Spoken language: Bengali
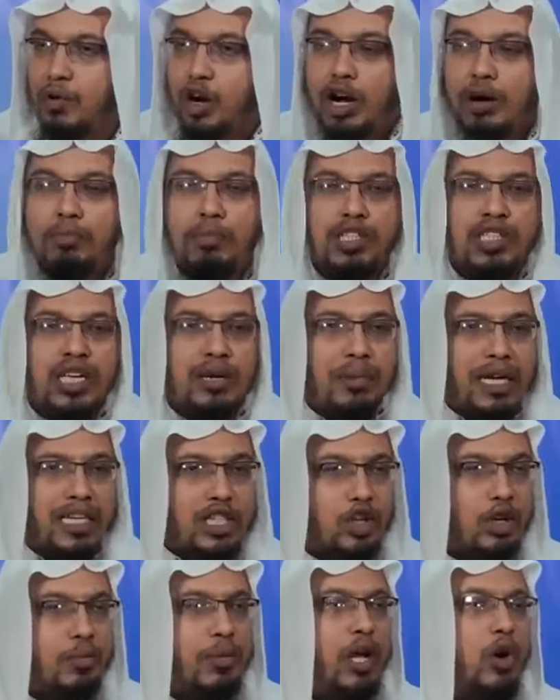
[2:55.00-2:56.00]
মহাব্বতের
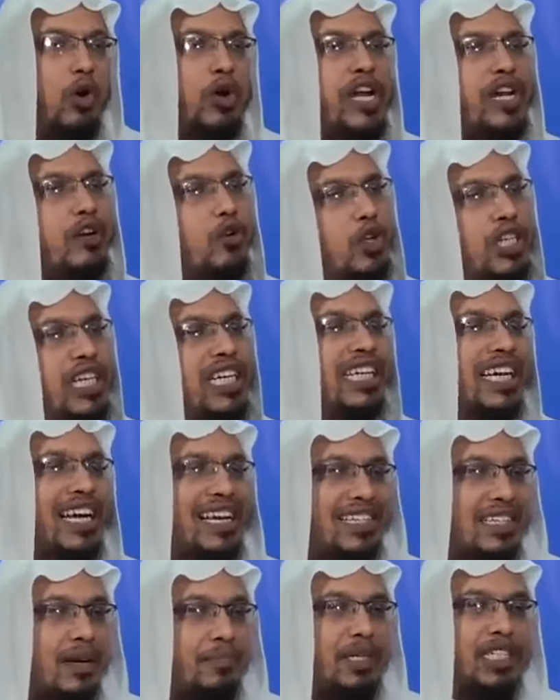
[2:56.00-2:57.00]
মাধ্যমে অনেক কঠিন
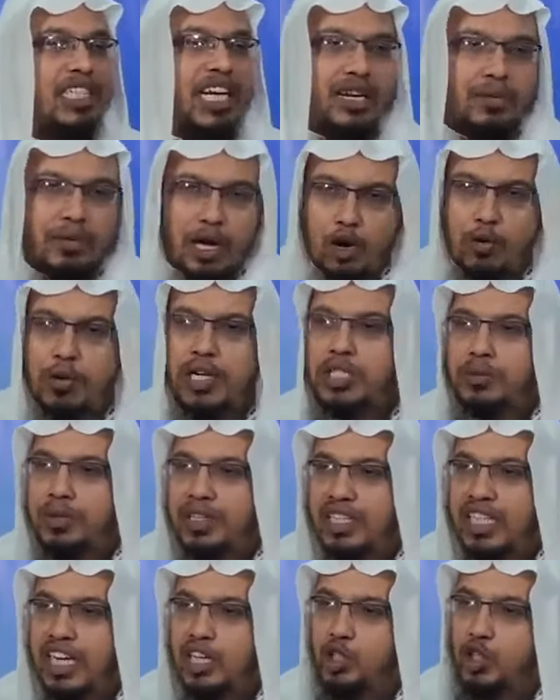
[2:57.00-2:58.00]
কাজ আপনি যাকে
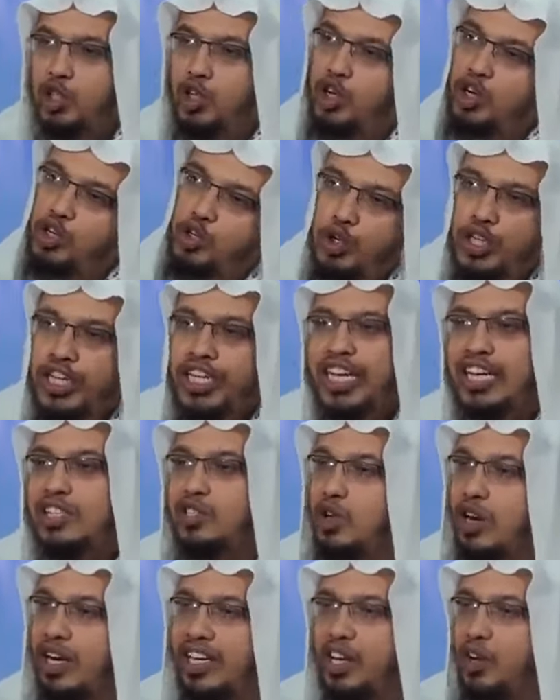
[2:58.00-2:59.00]
ভালোবাসবেন তার জন্য অনেক কঠিন
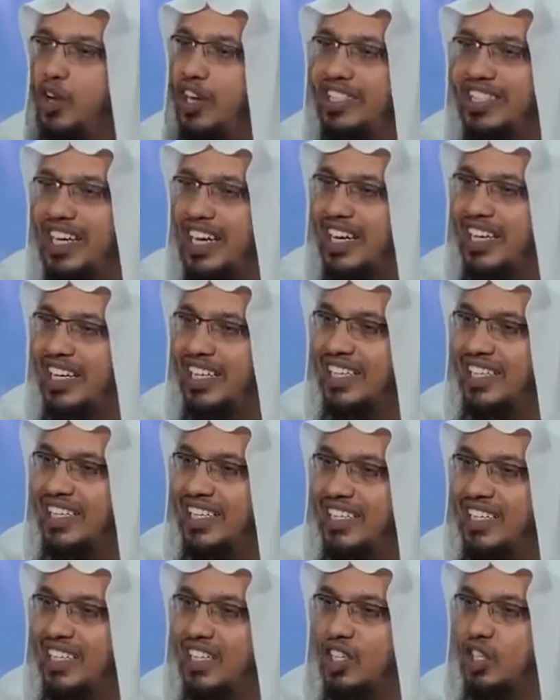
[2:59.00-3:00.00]
কাজ করা কি হয়ে যায়
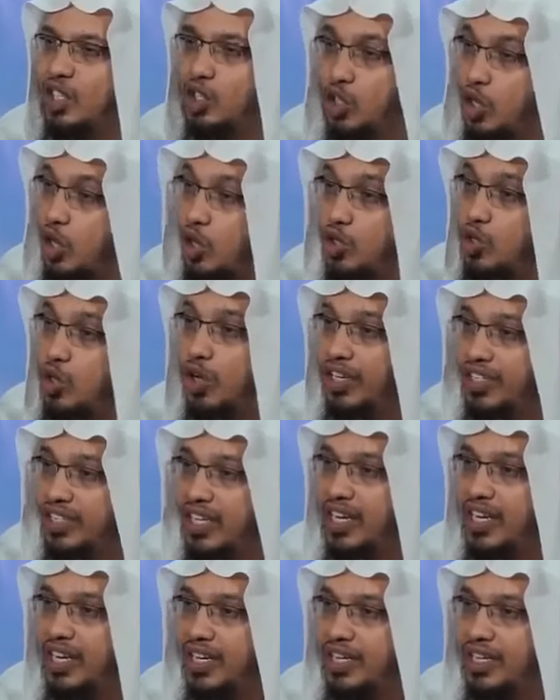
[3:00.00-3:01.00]
সহজ হয়ে
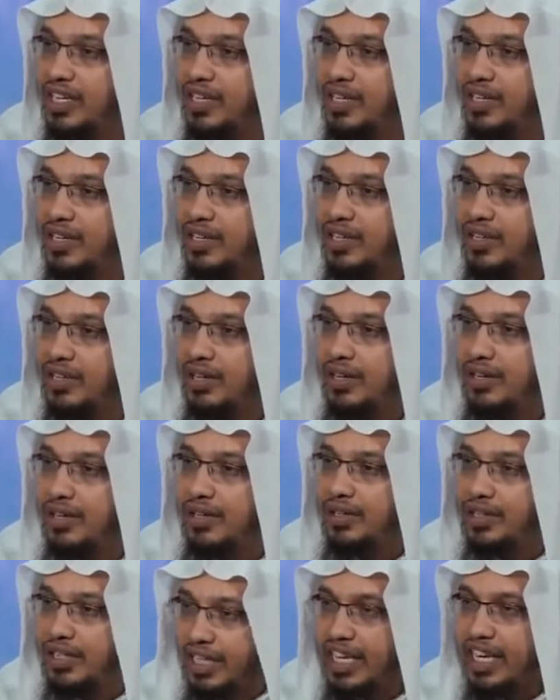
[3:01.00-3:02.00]
যায়
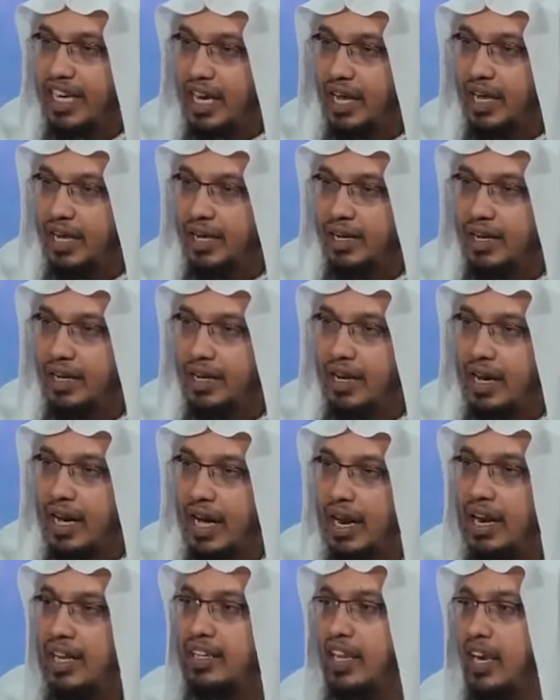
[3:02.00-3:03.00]
ঠিকই না
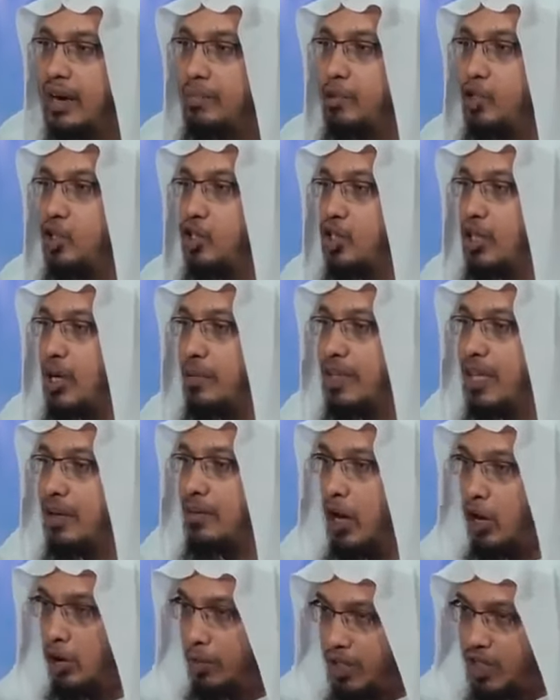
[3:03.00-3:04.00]
আল্লাহ তালার প্রতি যদি আমাদের
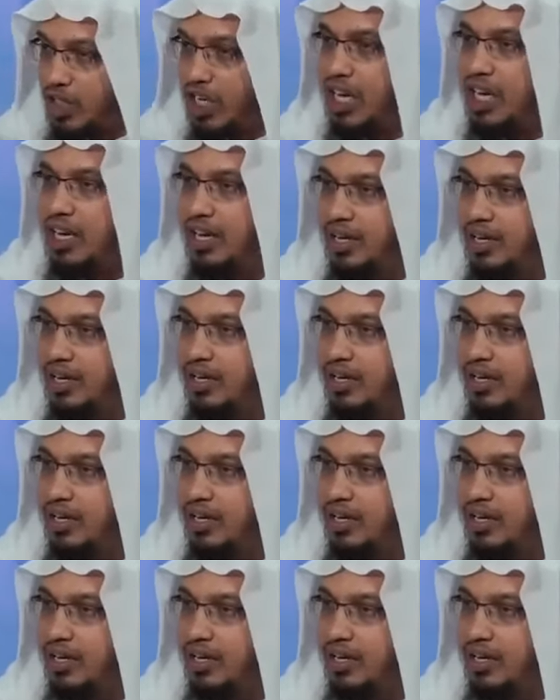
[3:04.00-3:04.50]
ভালোবাসা